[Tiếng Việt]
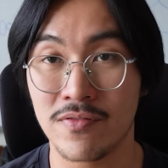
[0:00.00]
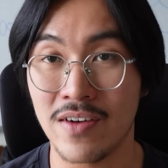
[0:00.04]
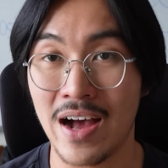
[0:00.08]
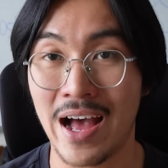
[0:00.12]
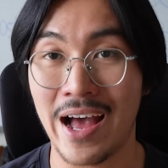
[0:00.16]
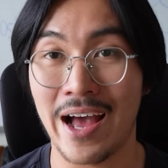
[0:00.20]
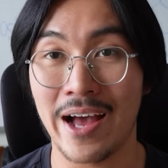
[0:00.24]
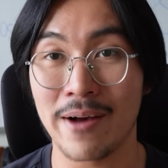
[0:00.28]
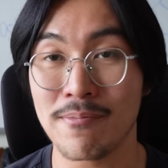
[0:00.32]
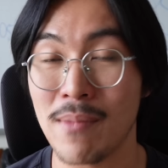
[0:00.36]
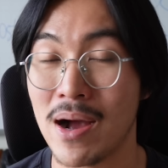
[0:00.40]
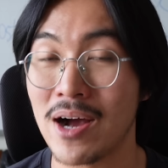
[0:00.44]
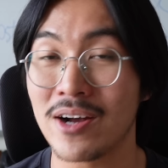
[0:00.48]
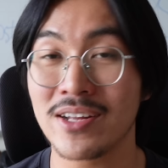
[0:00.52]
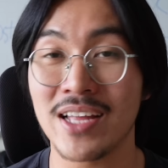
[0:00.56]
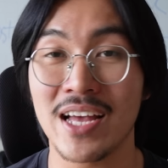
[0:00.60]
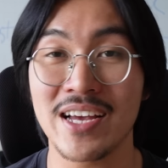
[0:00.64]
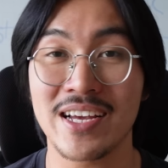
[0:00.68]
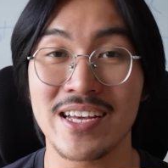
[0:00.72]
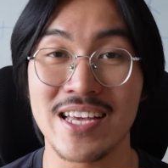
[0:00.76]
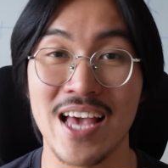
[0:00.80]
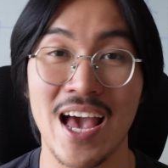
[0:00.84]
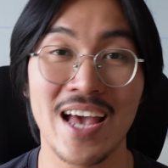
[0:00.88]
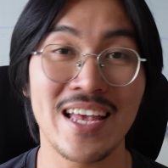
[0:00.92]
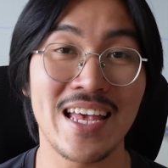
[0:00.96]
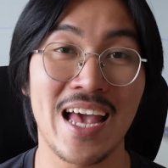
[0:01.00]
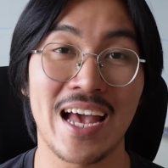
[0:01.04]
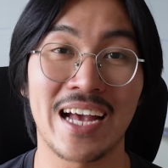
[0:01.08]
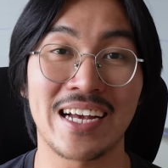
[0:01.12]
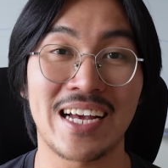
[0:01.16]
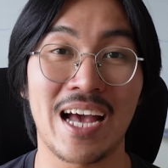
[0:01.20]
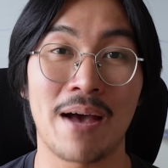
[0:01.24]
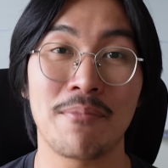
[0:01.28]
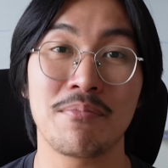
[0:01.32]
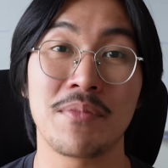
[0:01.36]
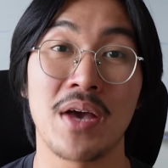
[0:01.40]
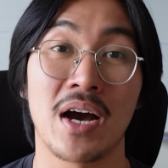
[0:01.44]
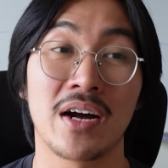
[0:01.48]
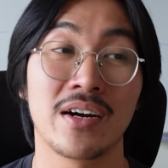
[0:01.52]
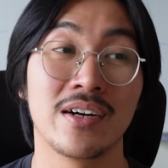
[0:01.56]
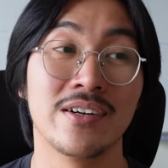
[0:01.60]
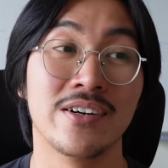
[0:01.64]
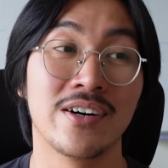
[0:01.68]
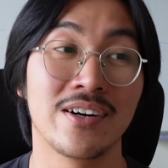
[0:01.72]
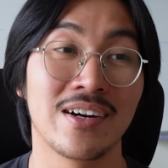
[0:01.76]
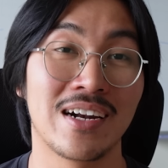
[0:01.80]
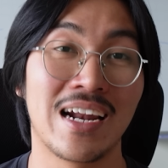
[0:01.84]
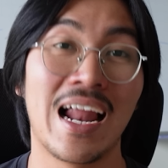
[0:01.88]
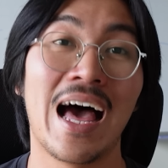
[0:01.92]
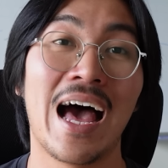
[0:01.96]
Và bạn có thể dễ dàng cảm nhận
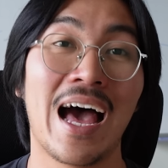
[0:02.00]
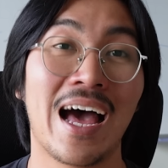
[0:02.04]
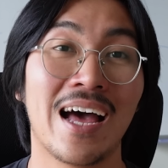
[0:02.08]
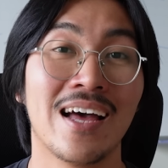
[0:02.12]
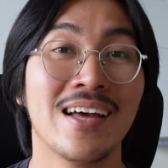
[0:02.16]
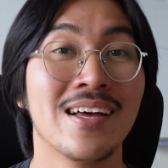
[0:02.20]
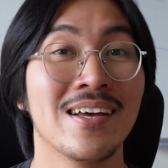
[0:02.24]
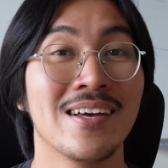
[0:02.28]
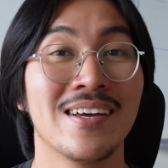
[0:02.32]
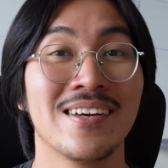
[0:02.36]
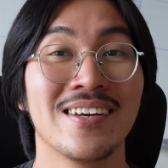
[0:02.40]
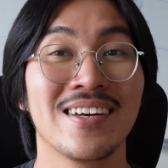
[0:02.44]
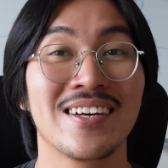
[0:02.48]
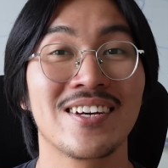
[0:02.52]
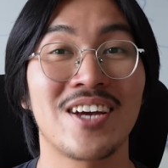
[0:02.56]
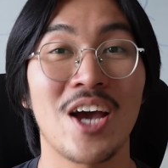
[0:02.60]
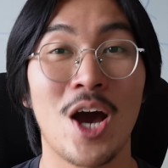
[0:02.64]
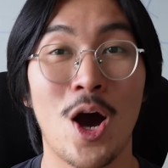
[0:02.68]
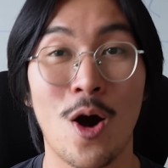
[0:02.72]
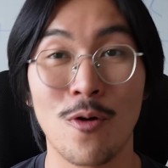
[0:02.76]
được là cái